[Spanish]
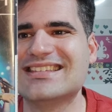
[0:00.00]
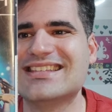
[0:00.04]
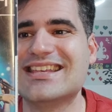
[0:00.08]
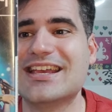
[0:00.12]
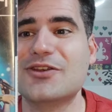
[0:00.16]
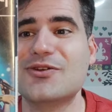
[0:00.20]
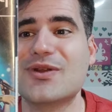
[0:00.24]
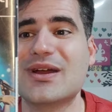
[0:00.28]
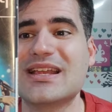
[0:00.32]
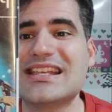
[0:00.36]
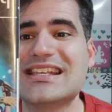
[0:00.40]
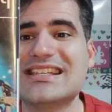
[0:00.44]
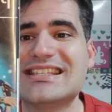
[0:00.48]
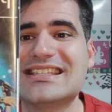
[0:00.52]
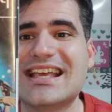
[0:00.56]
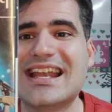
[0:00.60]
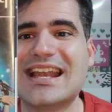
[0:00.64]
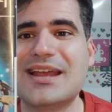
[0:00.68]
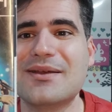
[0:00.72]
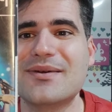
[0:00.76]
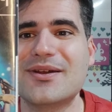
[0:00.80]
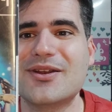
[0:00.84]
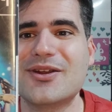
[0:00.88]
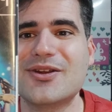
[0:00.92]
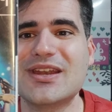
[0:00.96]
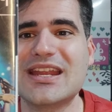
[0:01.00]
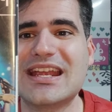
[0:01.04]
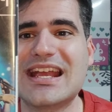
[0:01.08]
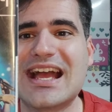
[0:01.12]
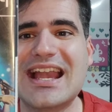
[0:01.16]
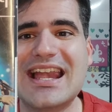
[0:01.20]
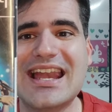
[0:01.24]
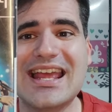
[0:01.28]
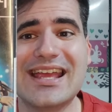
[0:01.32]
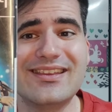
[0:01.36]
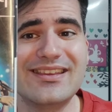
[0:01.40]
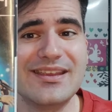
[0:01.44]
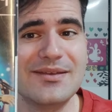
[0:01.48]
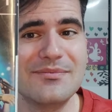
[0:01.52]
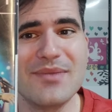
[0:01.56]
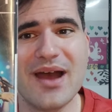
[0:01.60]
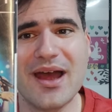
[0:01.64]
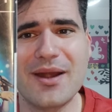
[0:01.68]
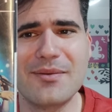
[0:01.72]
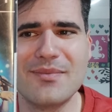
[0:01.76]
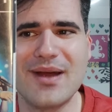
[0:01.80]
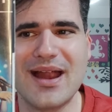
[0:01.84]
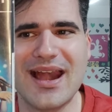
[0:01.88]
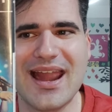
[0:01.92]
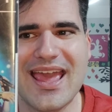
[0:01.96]
Che no hay Gisela y Verónica, Lady
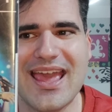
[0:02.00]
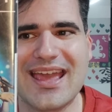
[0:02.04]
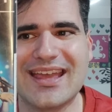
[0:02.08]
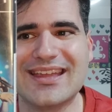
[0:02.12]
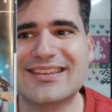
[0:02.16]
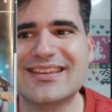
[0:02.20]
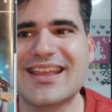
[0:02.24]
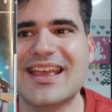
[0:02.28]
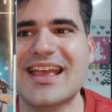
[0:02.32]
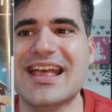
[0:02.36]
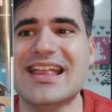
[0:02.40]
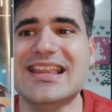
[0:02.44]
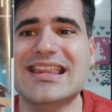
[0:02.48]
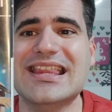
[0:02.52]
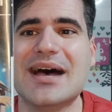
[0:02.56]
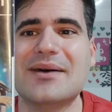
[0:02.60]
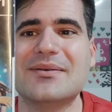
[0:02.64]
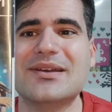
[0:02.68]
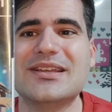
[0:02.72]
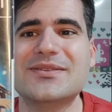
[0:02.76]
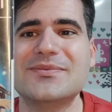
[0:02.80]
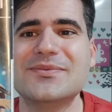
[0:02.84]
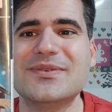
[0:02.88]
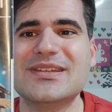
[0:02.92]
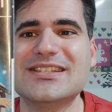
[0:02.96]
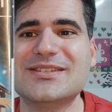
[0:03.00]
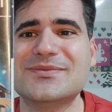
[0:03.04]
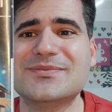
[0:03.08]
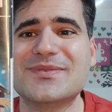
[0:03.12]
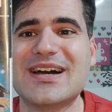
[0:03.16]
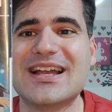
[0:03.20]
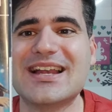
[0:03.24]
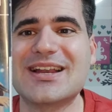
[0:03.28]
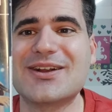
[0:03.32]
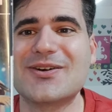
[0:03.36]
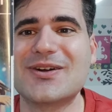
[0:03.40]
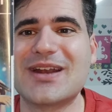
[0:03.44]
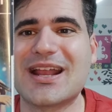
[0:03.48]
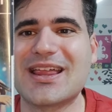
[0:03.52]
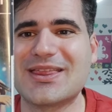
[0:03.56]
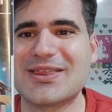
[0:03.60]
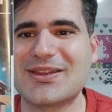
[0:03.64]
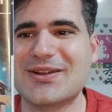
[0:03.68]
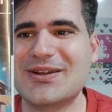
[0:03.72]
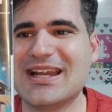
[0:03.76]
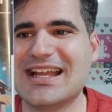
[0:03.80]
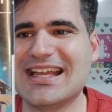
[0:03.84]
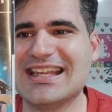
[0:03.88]
Marmalade. David Bisbal, corazón